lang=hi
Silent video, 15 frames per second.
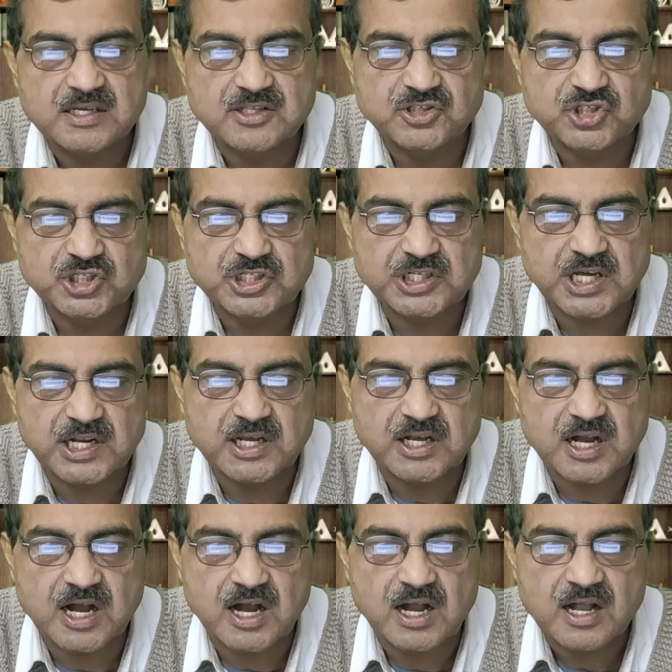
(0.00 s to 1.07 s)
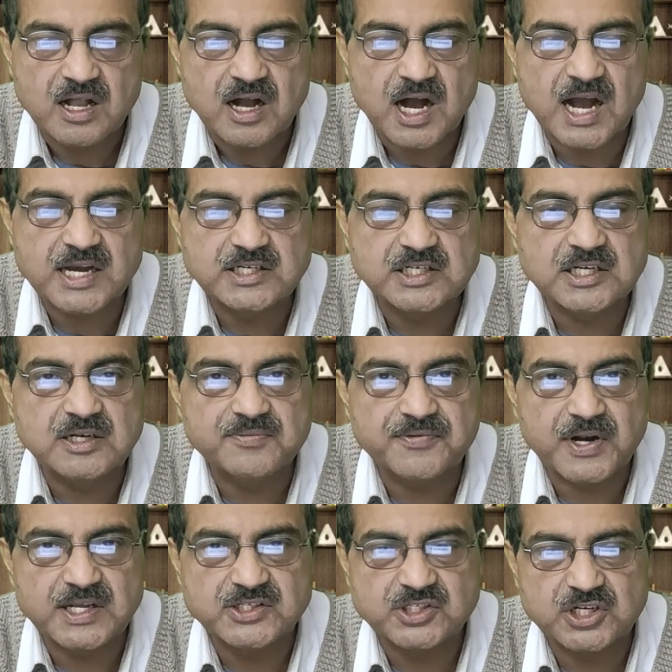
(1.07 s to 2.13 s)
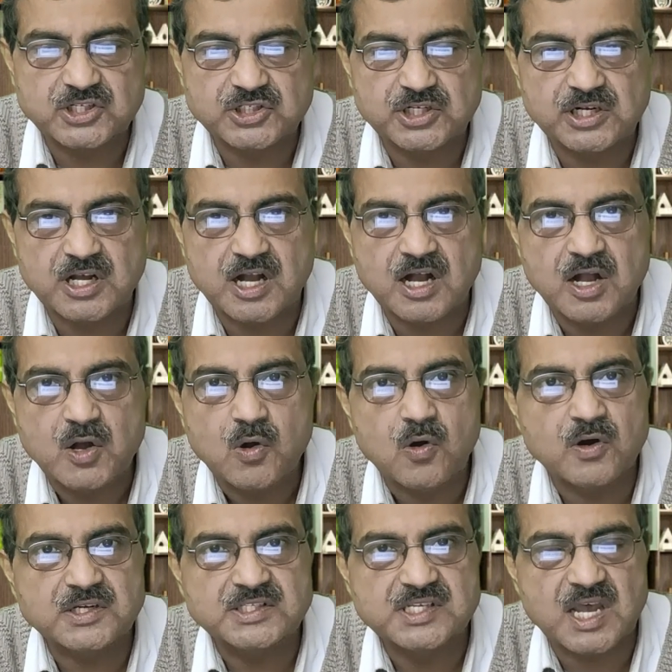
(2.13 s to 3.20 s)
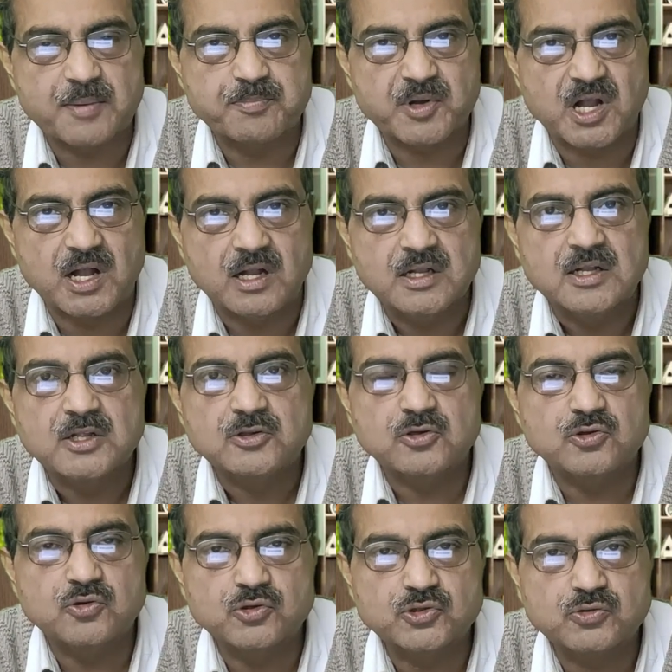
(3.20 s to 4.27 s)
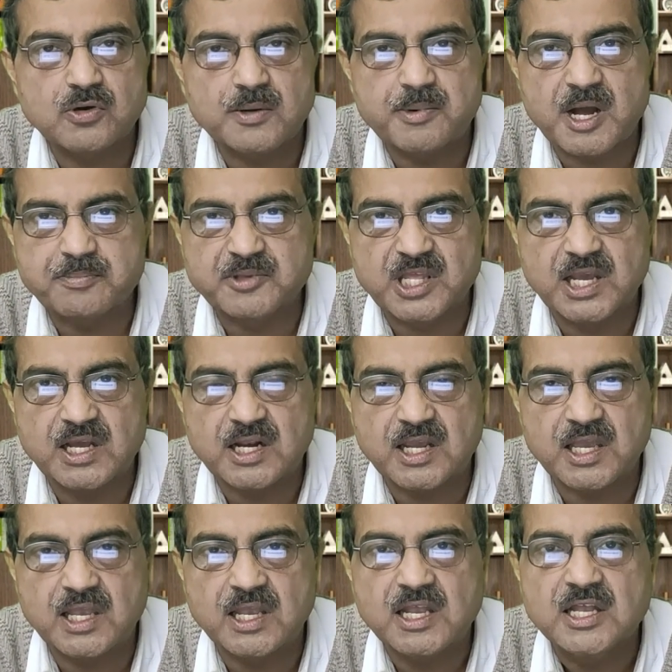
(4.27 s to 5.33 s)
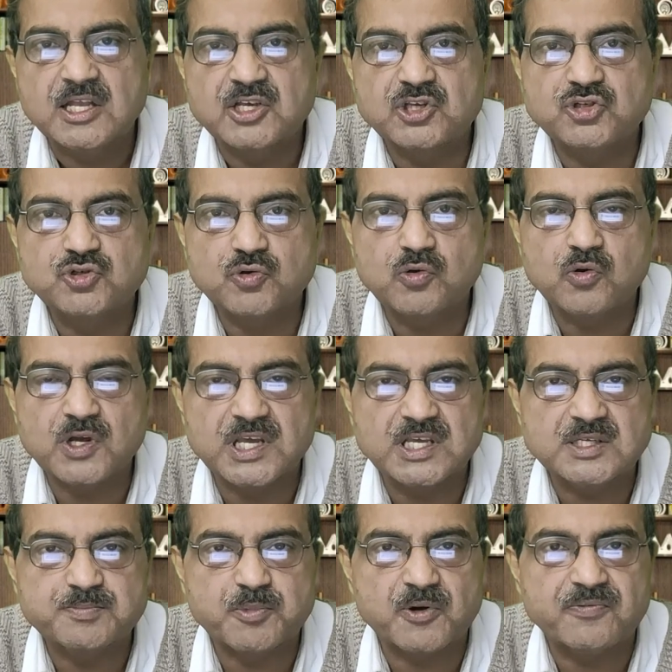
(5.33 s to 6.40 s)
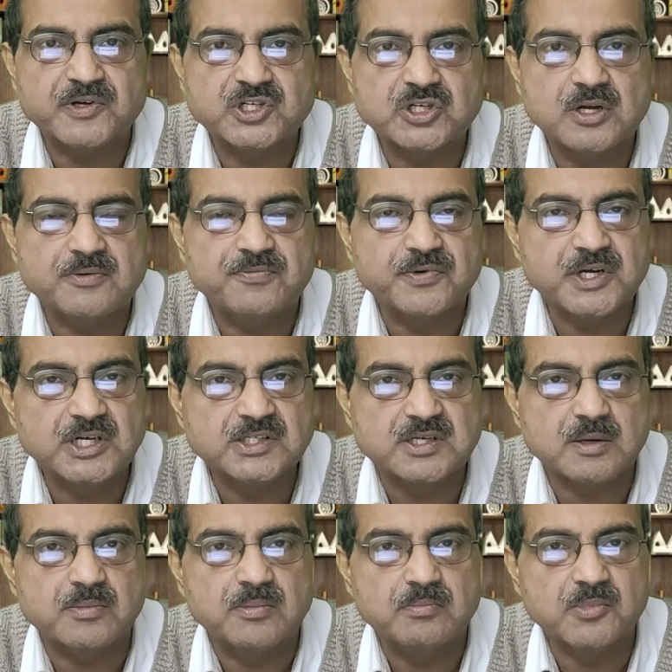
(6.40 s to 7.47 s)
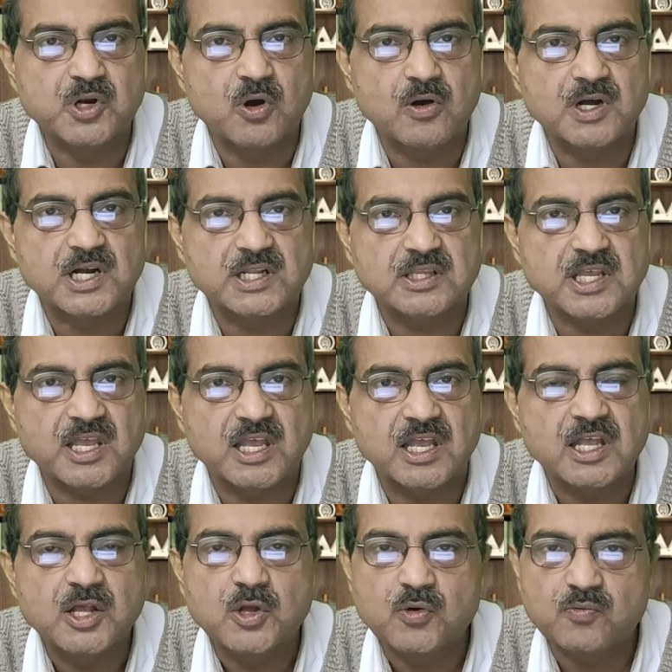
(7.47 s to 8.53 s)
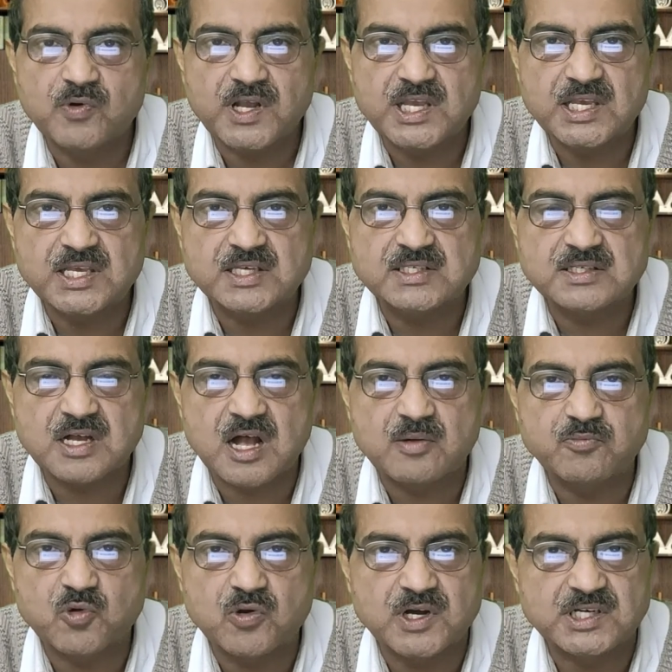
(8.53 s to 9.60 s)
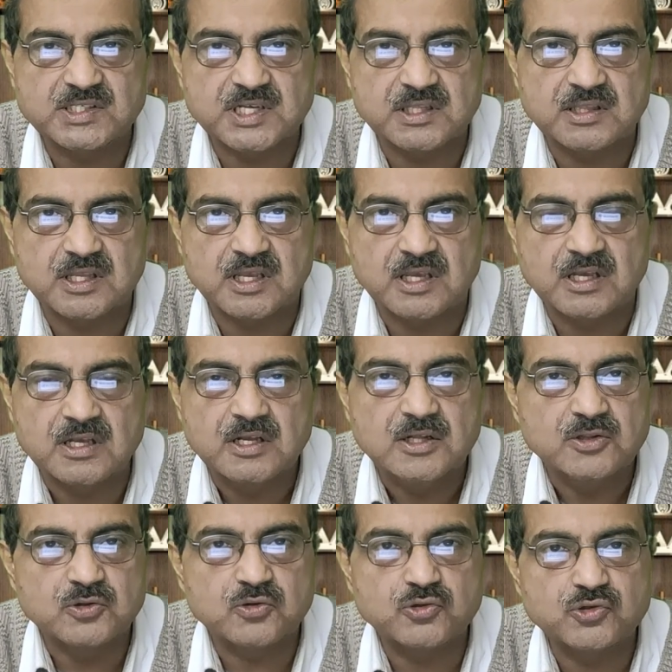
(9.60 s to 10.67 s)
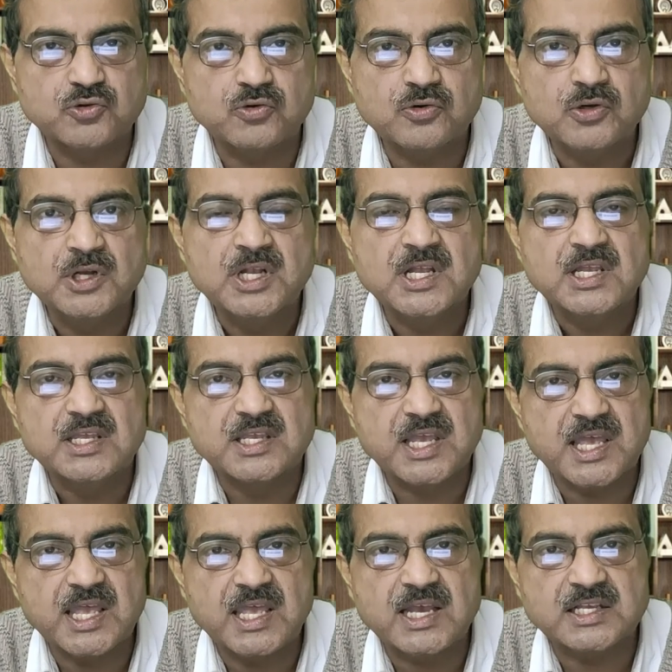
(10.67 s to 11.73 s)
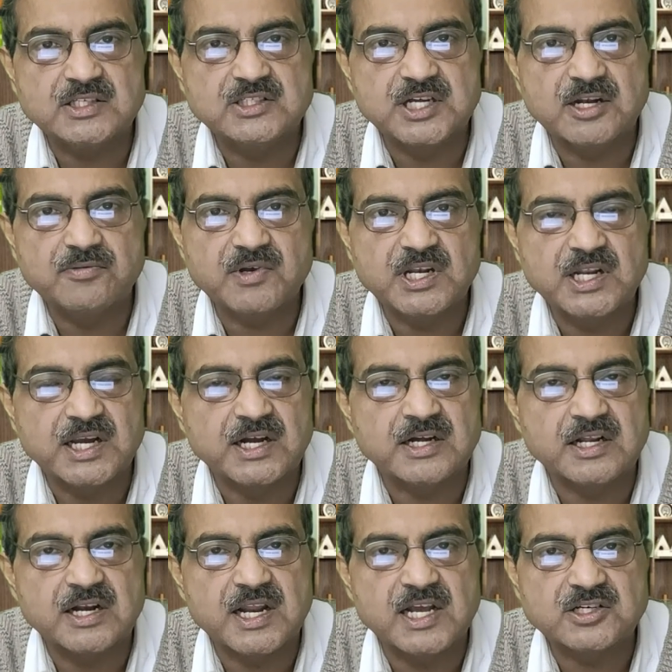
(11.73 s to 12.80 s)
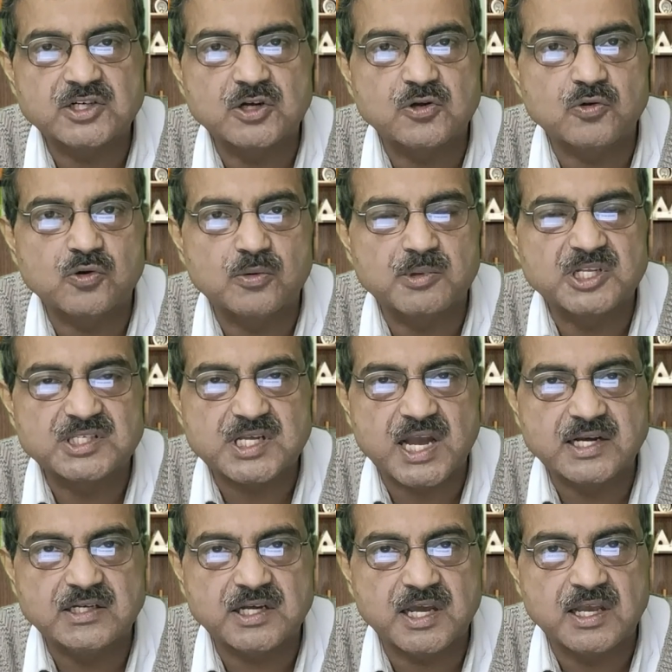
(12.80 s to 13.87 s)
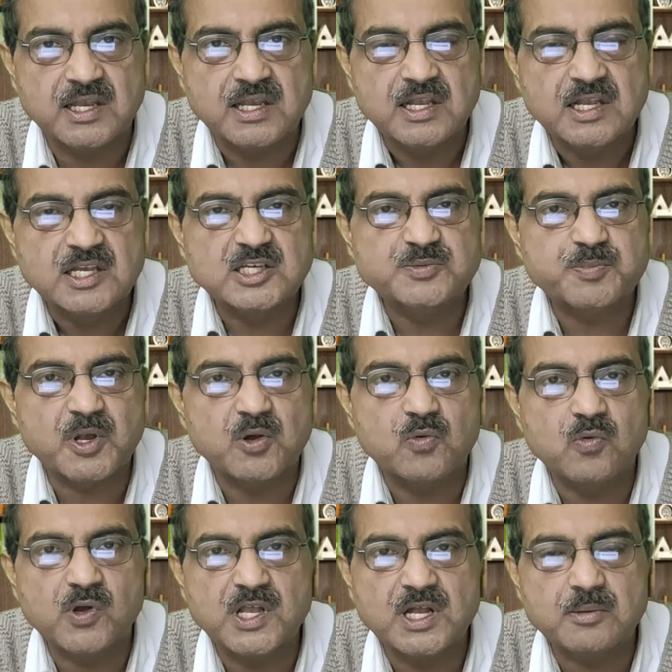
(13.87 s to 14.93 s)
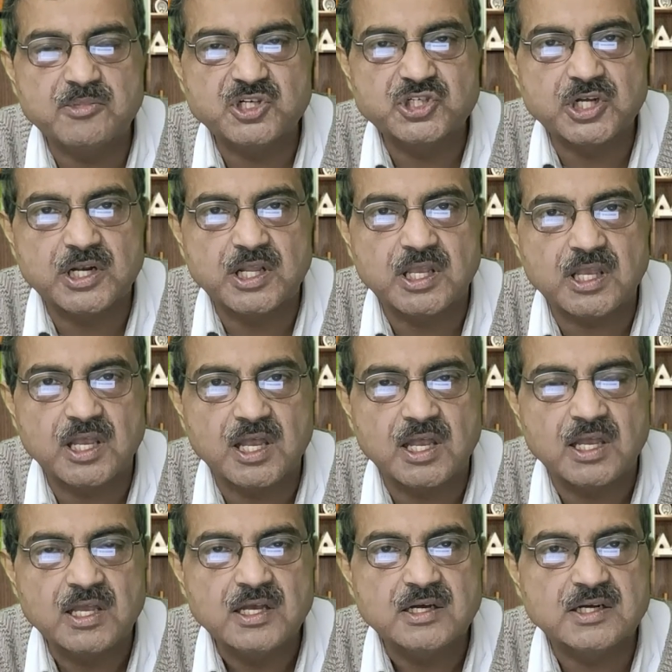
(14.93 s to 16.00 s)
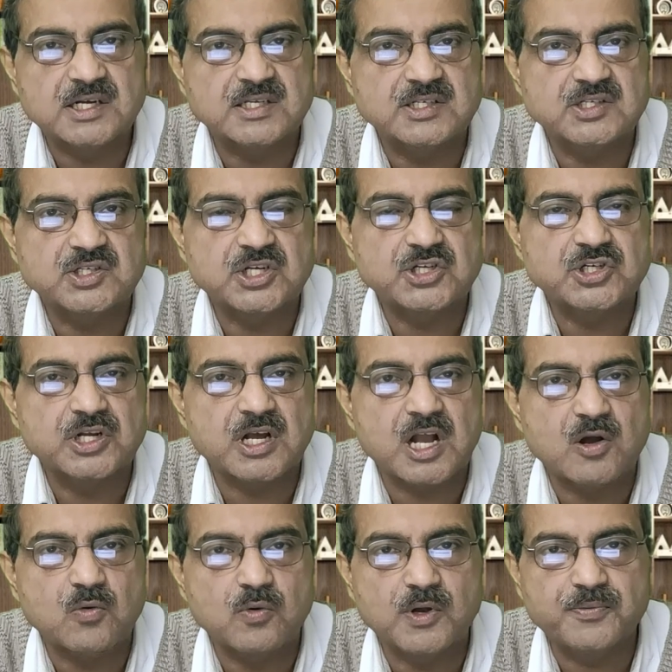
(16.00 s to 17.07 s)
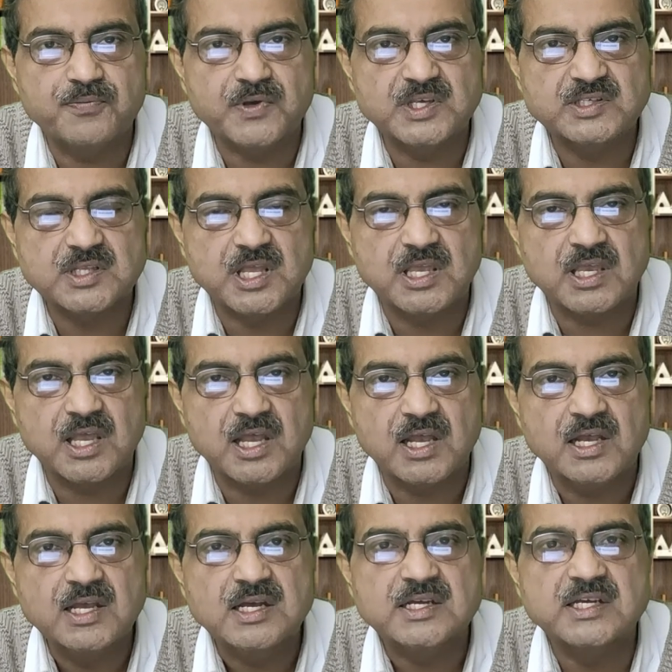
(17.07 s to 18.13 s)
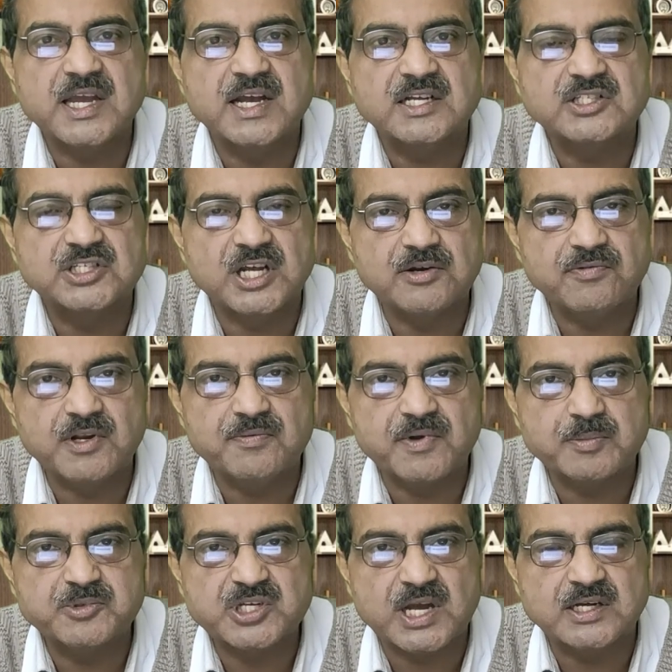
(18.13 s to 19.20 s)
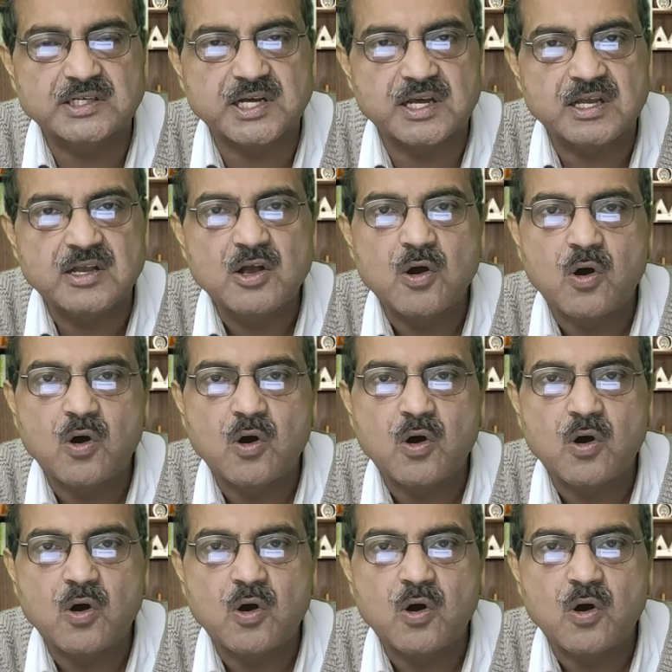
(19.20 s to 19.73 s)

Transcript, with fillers: इंजीनियरिंग का आईटी इंफ्रास्ट्रक्चर का और सैप का तो दोस्तों अब आप देख रहे हैं कि जो लोग इस प्रोफेशनल फील्ड से बिलोंग करते हैं वही इस काम को कर सकते हैं दोस्तों ये एक जेनविन इंटरनेशनल ग्लोबल साइट है इस पर कोई कमीशन नहीं है रजिस्ट्रेशन का कोई फीस नहीं है ये एक जेनविन वेबसाइट है